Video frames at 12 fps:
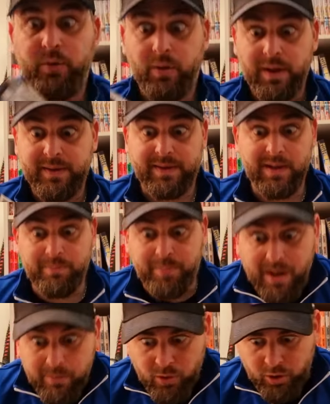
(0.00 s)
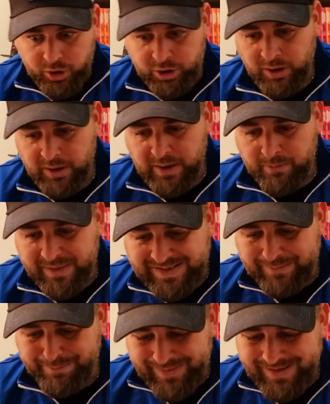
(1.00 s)
de là, ce n'est pas moche, mais
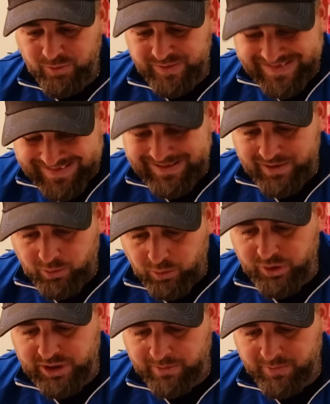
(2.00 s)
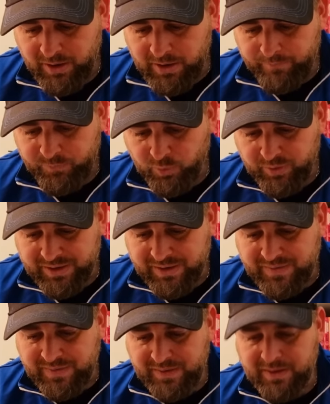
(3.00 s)
c'est pas le style que j'aime. Donc
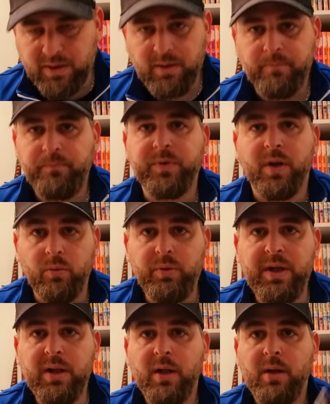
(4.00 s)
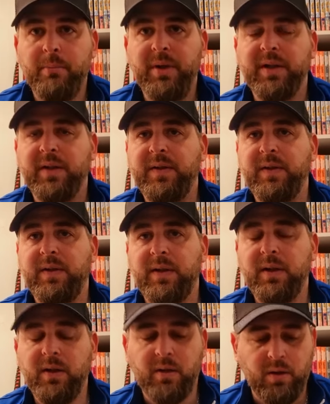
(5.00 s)
critiquer, oui, mais
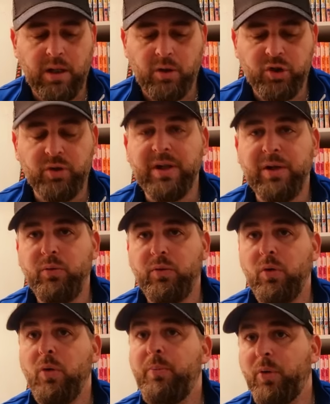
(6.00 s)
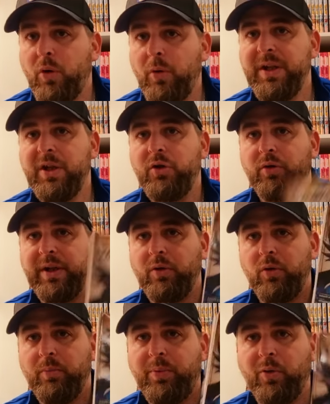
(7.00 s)
critiquer, euh, alors je n'ai lu que le premier, je n'ai que
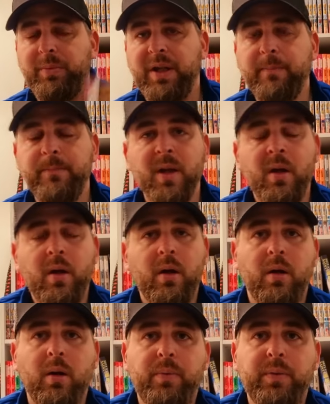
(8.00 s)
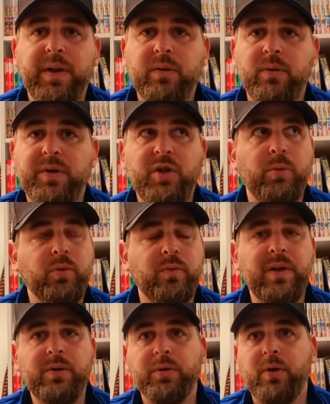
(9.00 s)
le premier. Euh, peut-être que si je me trouve
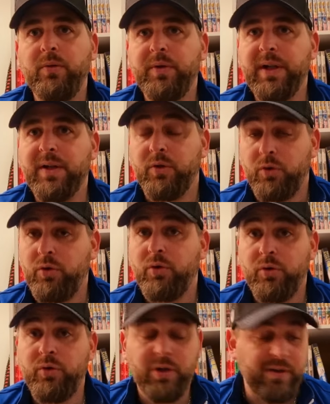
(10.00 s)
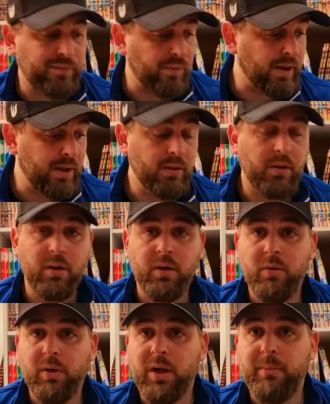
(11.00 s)
les autres en occasion, je, les ferai,
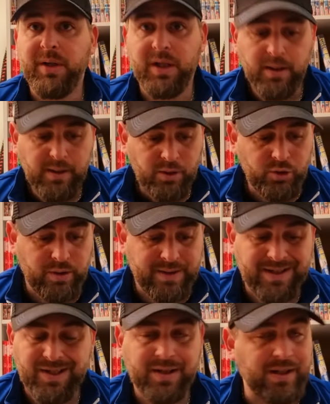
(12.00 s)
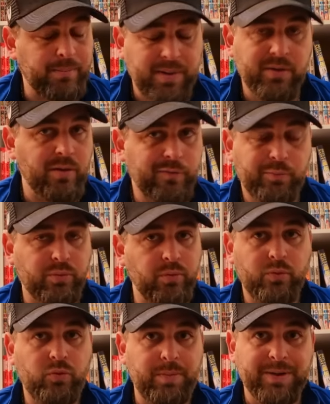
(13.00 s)
voilà, mais je les achèterai pas neufs pour le
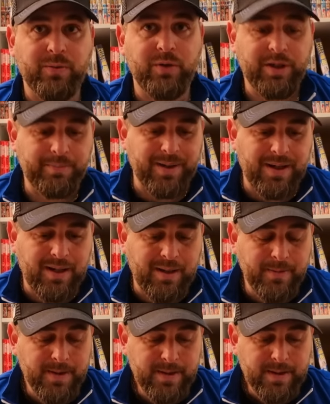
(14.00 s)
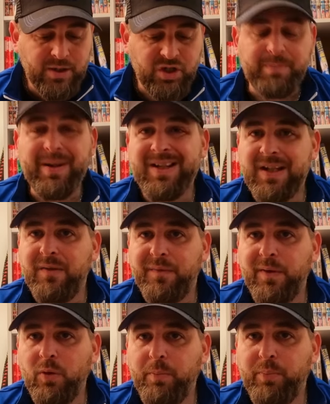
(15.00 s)
coup parce que j'ai pas, j'ai pas
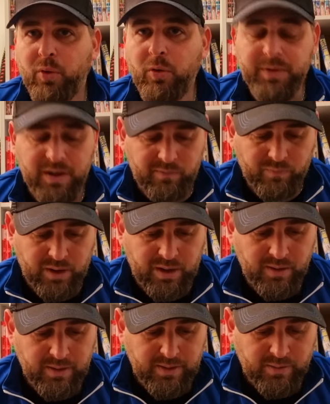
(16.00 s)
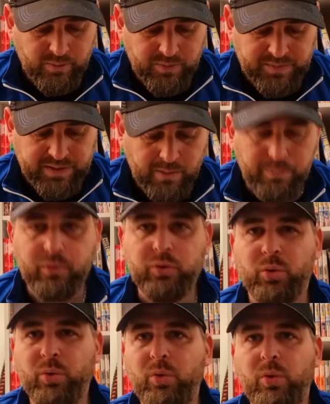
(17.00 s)
kiffé le premier, voilà. c'est un peu
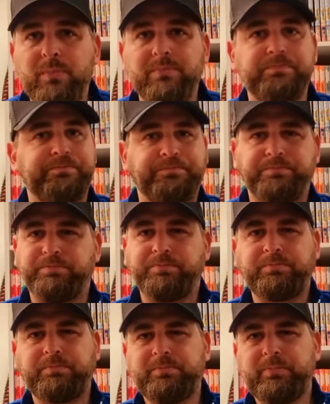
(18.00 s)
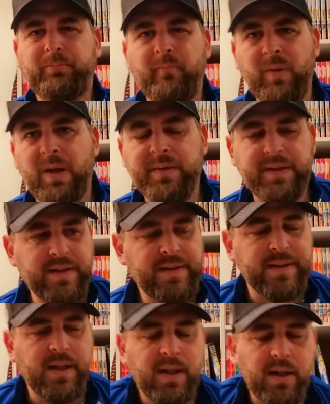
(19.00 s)
trop hum,
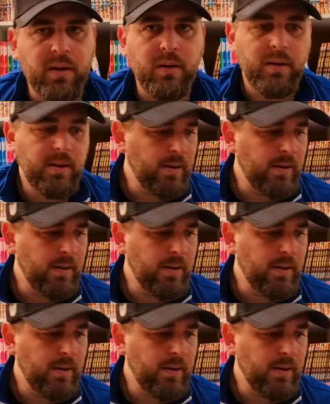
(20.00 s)
dessin